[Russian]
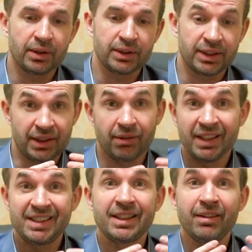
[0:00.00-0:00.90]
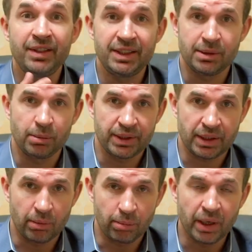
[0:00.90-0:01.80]
создавать
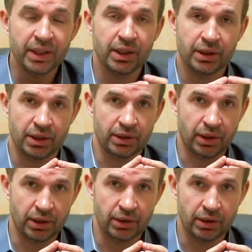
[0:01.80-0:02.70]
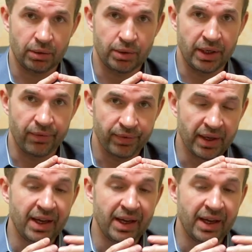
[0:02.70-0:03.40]
зависимость компании от конкретных людей.